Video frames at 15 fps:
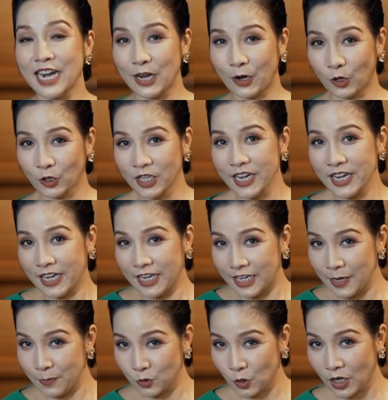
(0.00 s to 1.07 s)
để có thể
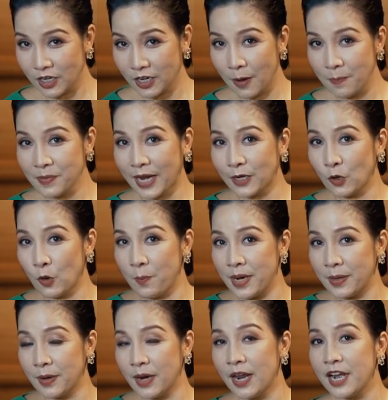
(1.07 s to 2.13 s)
kiểm soát được âm thanh của
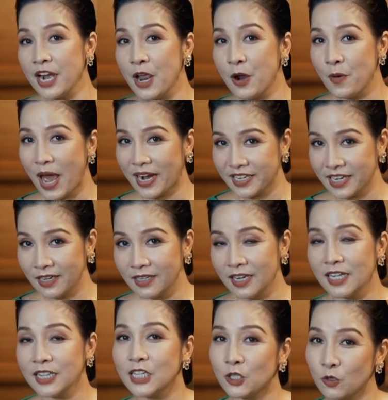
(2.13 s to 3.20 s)
mình đều đặn nhất
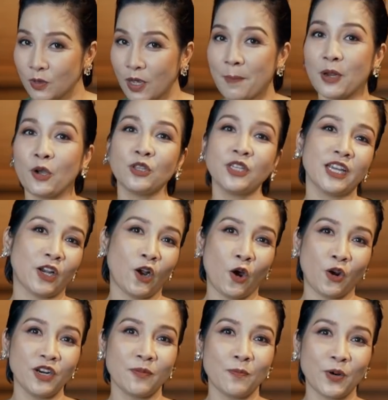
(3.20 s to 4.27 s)
thì chúng ta mới có thể
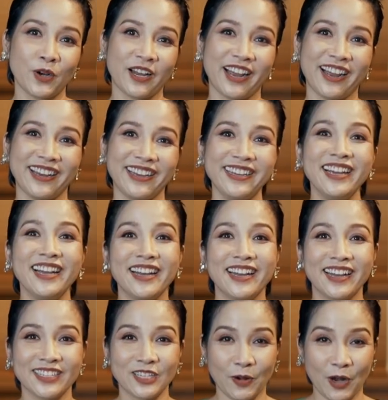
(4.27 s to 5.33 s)
có được một cái
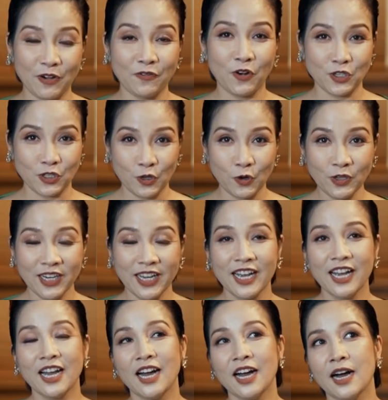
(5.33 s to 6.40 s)
à, giọng head voice tốt
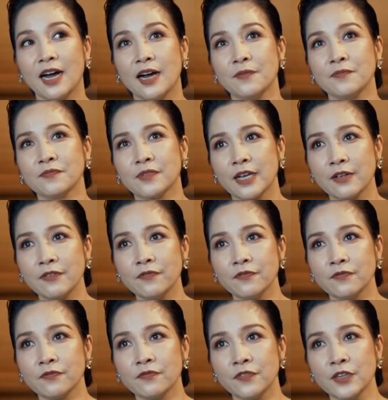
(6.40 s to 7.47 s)
à, cái
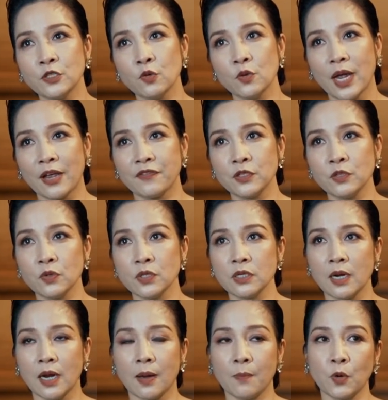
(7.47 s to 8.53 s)
ví dụ này ví dụ
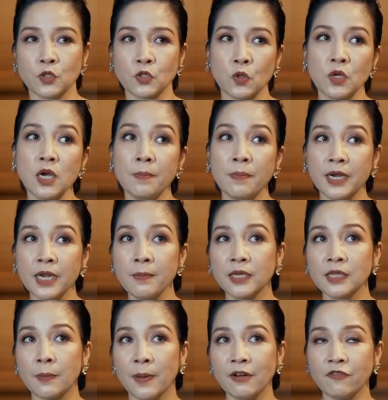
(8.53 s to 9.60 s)
như là một số người khi
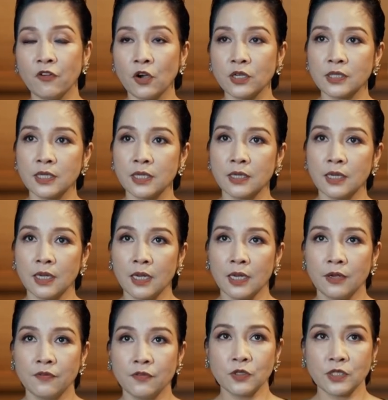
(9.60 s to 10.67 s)
mới tập head voice thì
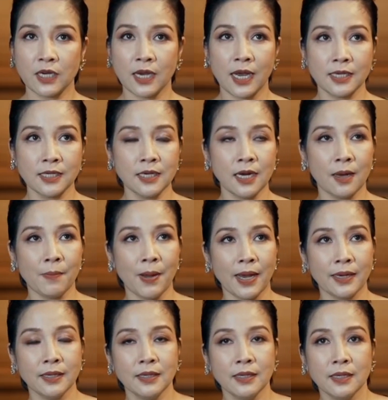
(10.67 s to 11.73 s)
ví dụ chẳng hạn như là
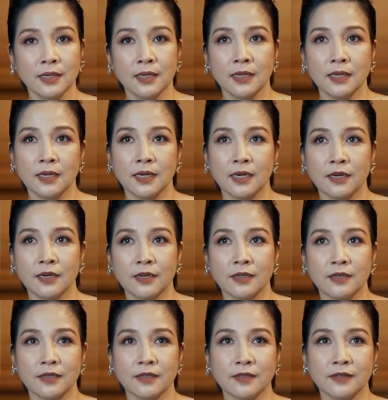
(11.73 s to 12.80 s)
bài
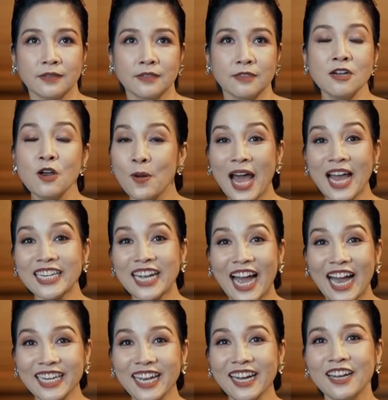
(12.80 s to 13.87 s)
uh, hương ngọc lan chẳng
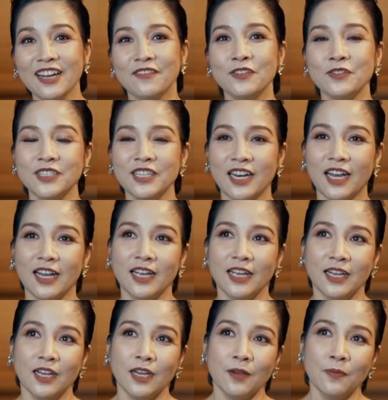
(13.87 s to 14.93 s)
hạn nhé ví dụ như là
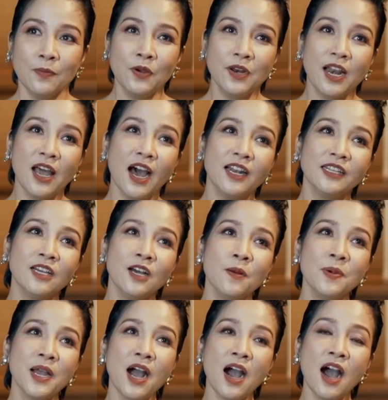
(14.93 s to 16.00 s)
mười lần
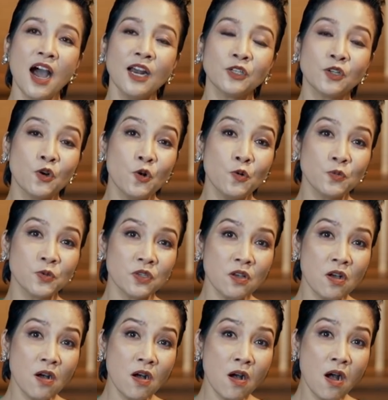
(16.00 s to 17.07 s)
thơm ngát cùng
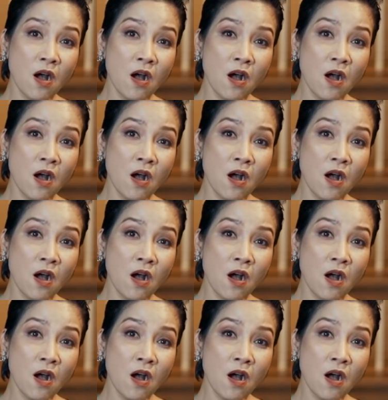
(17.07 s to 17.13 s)
du